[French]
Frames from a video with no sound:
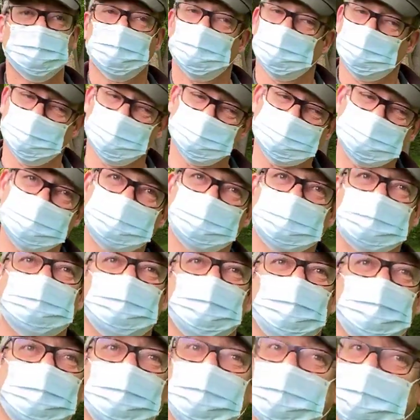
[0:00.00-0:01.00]
Donc c'est
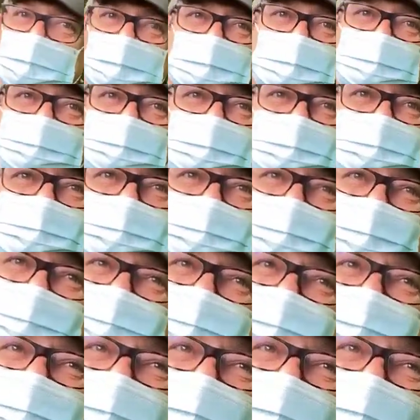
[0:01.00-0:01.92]
vraiment à la fin de l'automne qu'il